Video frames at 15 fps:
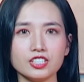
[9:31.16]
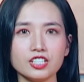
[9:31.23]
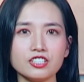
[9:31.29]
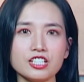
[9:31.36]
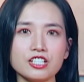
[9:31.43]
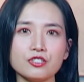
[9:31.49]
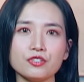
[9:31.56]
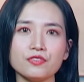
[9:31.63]
Chương
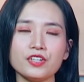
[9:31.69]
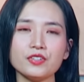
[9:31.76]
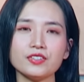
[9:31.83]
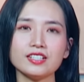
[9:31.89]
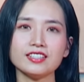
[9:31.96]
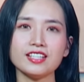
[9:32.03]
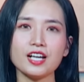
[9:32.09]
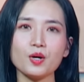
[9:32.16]
trình review
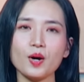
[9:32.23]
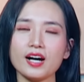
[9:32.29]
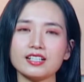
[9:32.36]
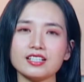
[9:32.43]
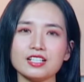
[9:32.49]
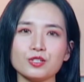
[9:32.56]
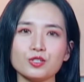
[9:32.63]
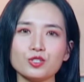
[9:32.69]
kinh tế Hoa
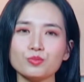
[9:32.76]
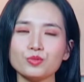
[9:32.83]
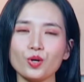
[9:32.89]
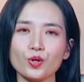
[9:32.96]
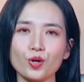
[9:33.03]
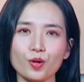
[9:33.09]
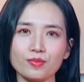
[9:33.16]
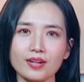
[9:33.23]
Kỳ của chúng
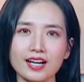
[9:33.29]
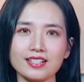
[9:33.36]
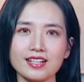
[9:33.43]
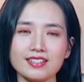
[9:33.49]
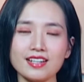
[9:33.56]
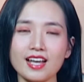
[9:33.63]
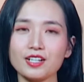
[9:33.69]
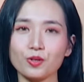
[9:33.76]
tôi hôm nay
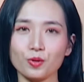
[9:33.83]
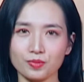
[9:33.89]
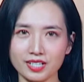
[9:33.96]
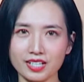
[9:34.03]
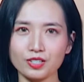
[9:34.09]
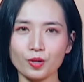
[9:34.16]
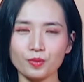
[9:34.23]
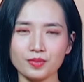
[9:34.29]
đến đây cũng
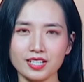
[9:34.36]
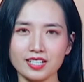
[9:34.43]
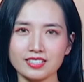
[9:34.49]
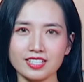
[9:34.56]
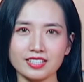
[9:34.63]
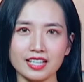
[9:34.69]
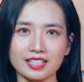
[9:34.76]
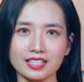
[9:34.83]
kết thúc.
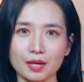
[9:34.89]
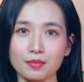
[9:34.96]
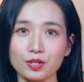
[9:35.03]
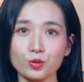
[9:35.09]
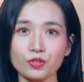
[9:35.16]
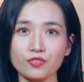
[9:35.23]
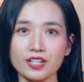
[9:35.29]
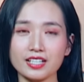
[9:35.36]
Chân thành cảm
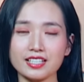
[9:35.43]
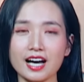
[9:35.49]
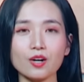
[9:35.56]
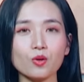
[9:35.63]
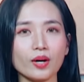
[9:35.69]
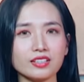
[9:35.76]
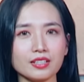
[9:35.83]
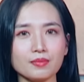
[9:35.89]
ơn quý vị đã
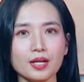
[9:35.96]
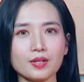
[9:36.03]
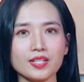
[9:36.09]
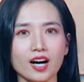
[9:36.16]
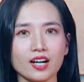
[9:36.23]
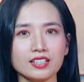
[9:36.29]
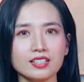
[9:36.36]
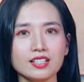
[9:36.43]
quan tâm theo
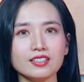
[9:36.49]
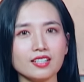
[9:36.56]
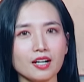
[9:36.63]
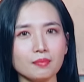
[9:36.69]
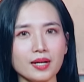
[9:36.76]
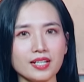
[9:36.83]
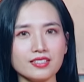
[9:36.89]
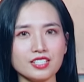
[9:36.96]
dõi.
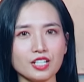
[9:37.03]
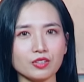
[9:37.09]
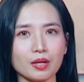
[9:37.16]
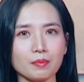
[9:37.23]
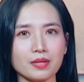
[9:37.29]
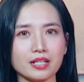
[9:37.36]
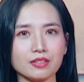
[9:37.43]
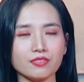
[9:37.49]
Thân mến chào
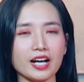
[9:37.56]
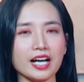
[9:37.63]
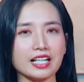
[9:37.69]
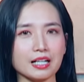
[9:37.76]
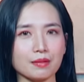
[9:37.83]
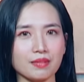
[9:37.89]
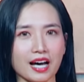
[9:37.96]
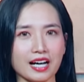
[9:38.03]
tạm biệt và
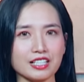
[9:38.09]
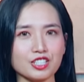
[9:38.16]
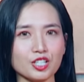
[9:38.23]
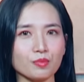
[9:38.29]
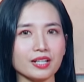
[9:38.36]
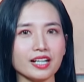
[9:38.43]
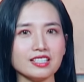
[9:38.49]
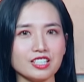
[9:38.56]
hẹn gặp lại
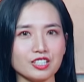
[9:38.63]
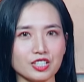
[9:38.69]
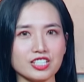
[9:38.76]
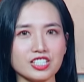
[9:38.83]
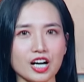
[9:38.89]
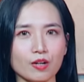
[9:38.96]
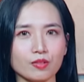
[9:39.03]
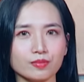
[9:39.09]
trong các chương trình
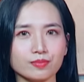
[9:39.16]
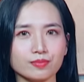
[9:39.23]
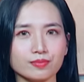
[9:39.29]
sau.